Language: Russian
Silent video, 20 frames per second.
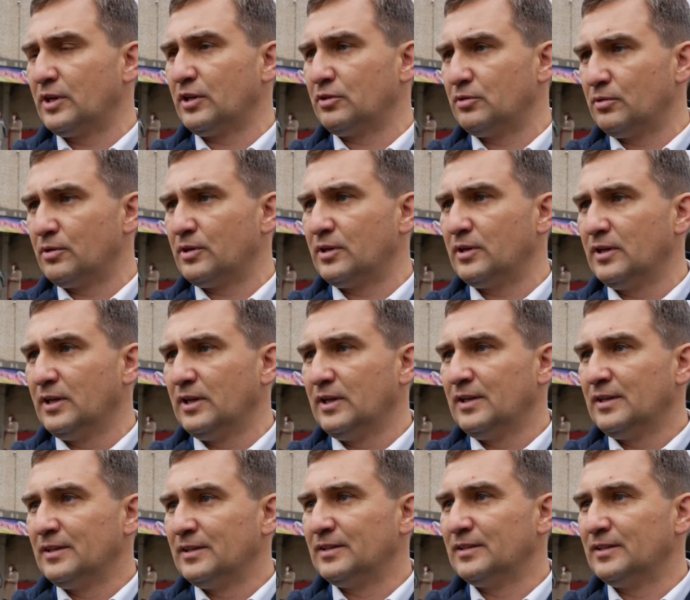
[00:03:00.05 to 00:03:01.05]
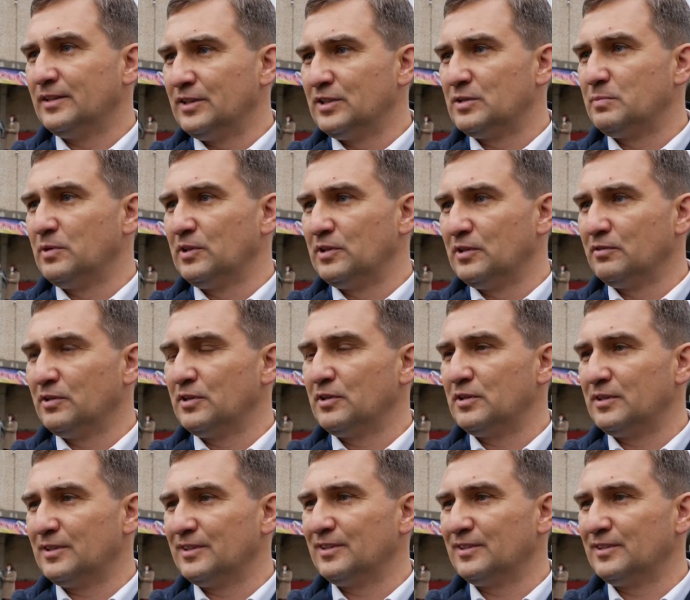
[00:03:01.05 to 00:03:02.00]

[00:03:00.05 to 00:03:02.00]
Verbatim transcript: которая испытывает